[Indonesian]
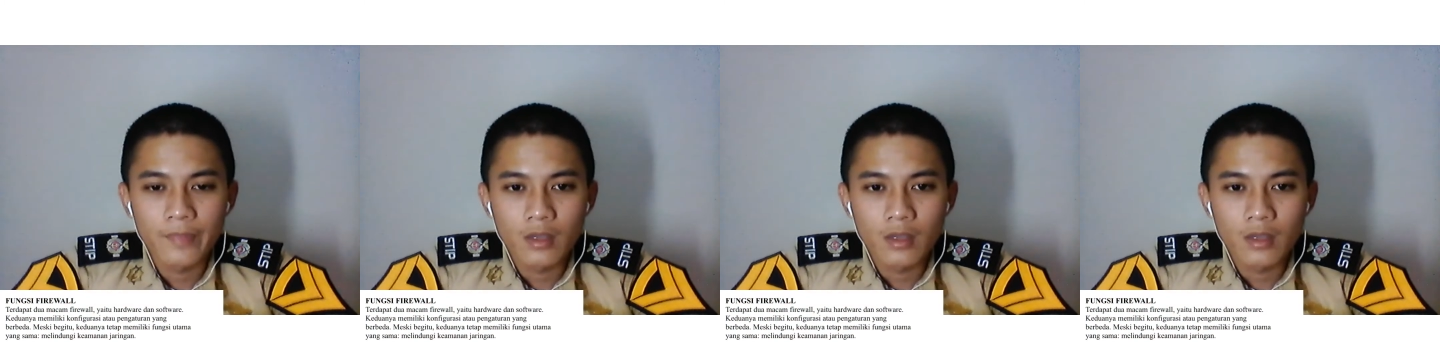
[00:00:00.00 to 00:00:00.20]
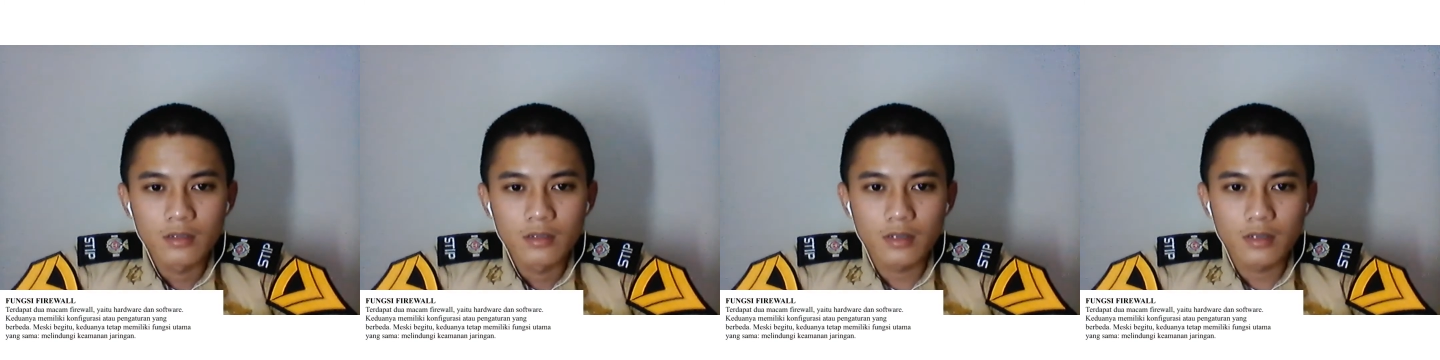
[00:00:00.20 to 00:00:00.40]

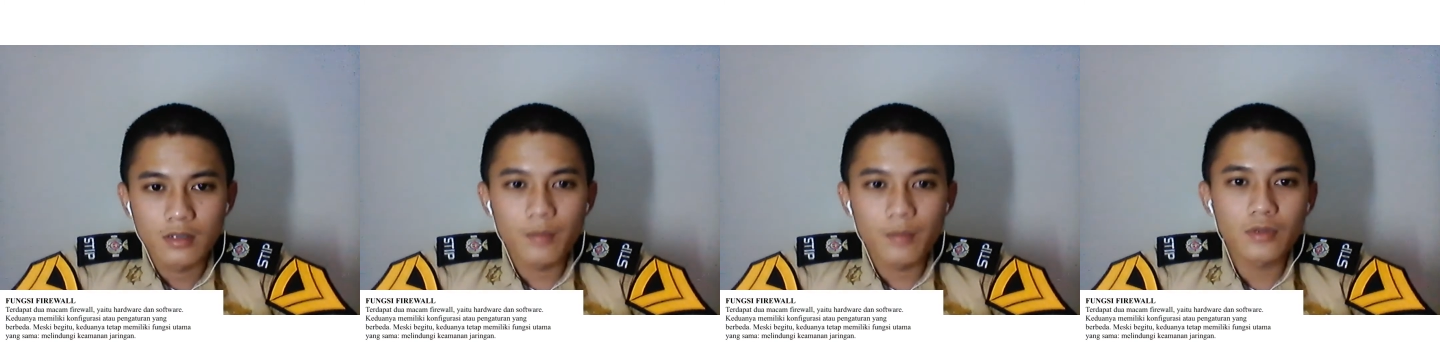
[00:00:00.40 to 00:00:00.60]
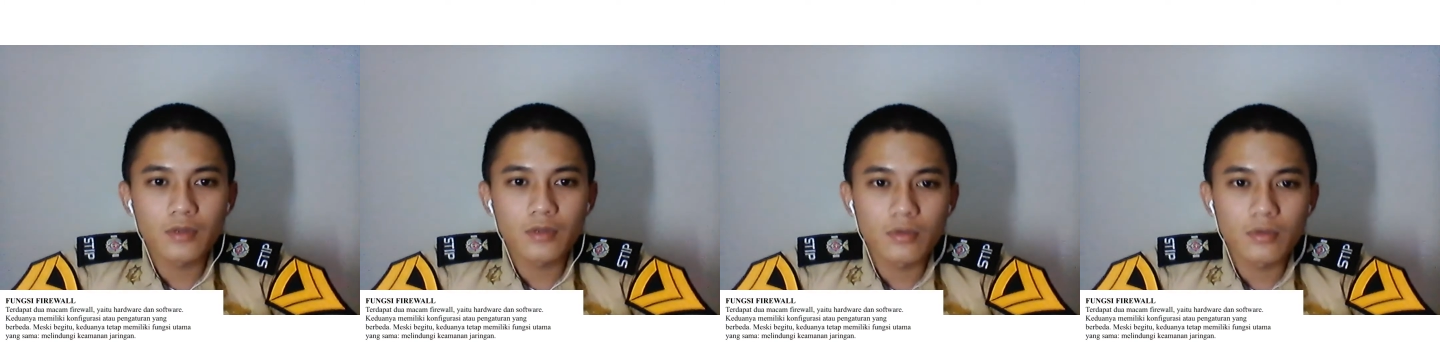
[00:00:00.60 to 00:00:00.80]
Terdapat
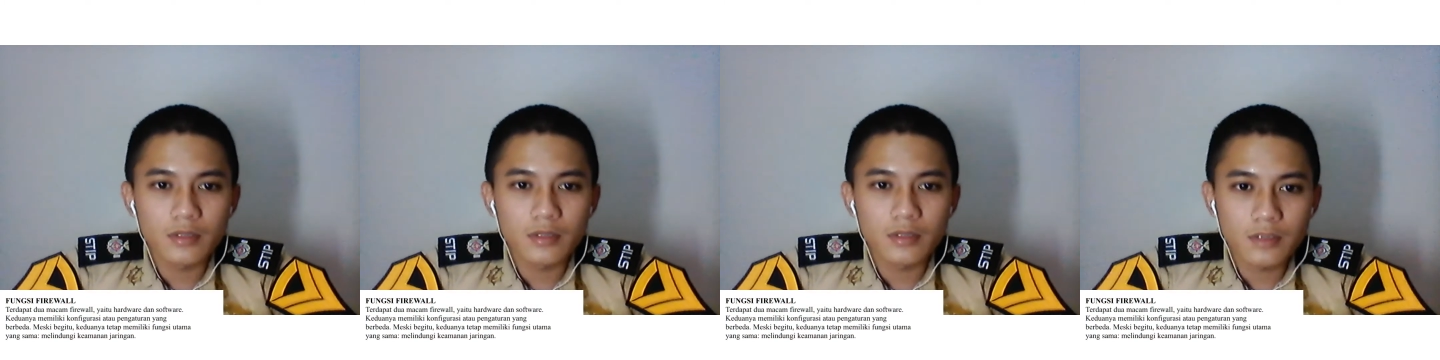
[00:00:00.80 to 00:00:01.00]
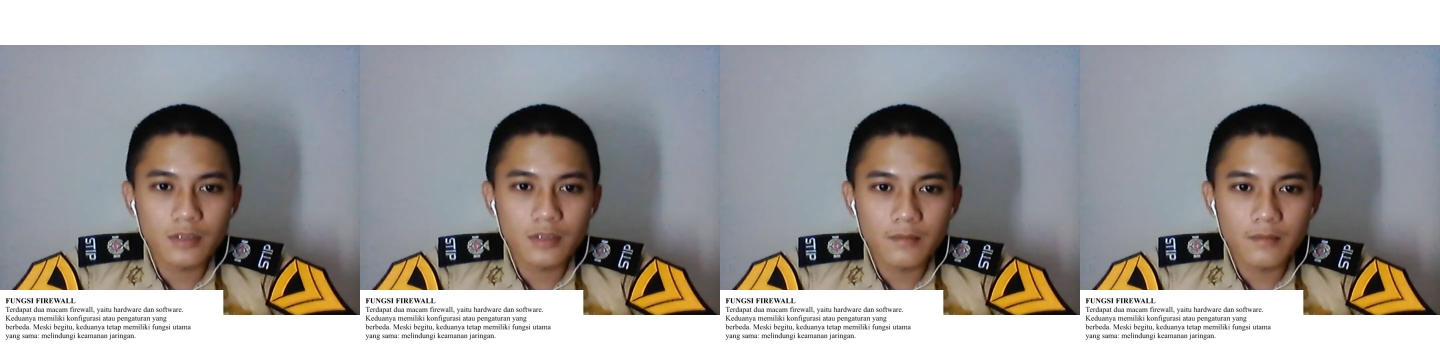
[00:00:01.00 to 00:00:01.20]
dua
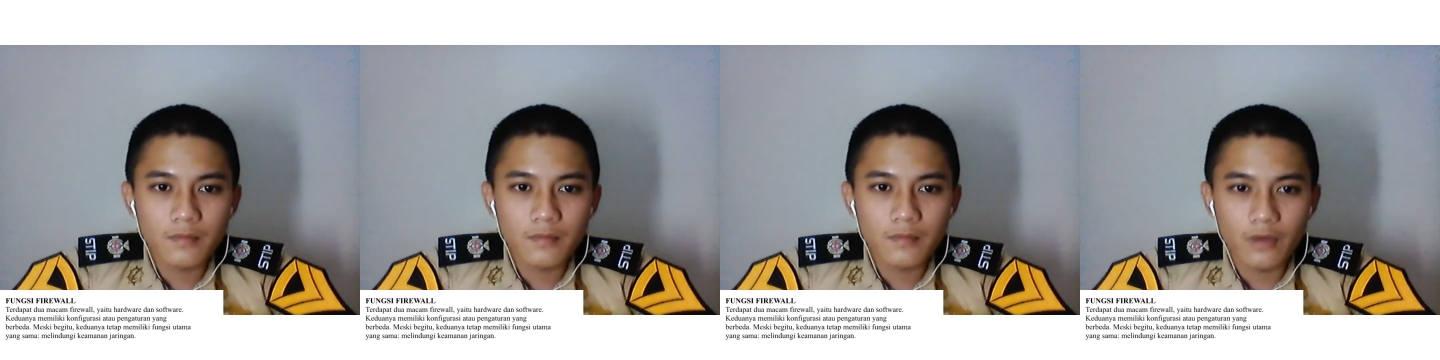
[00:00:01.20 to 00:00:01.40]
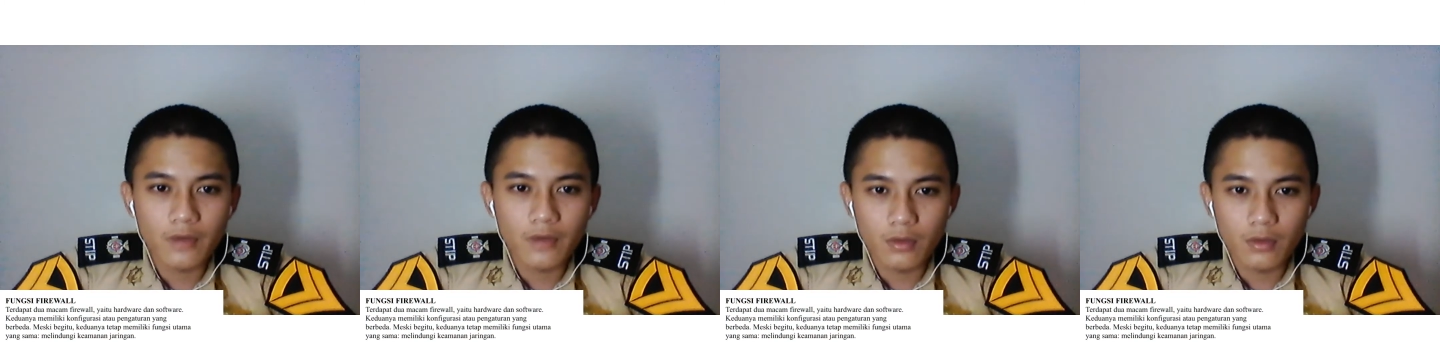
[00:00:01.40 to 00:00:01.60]
macam
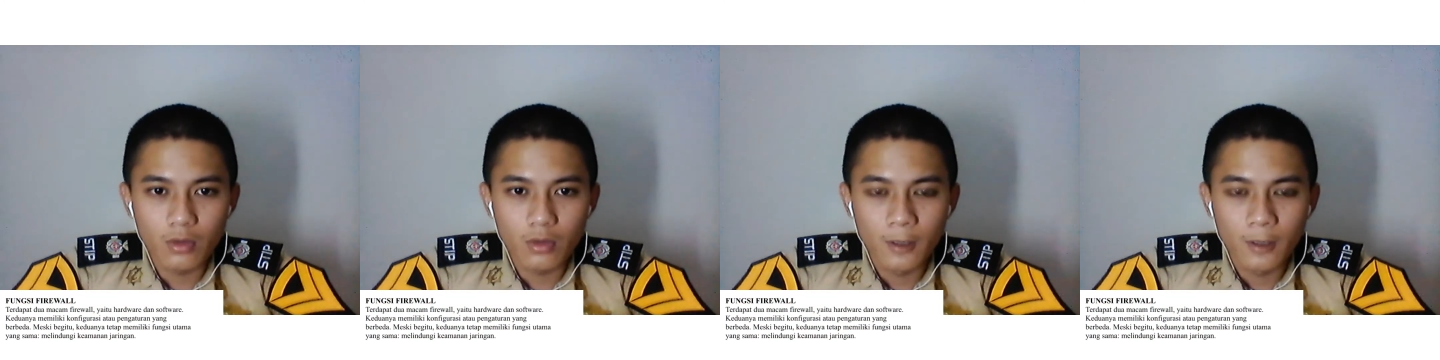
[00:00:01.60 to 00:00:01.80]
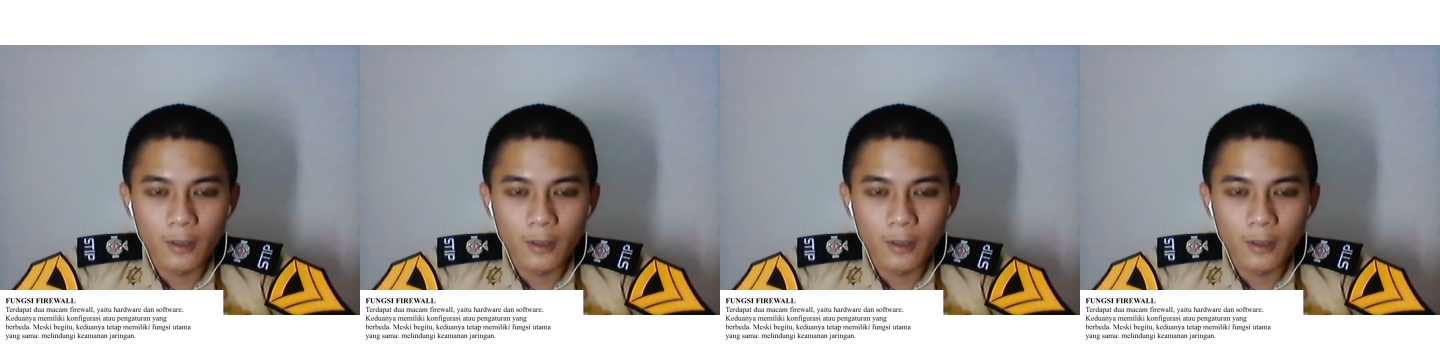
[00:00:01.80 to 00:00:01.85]
firewall,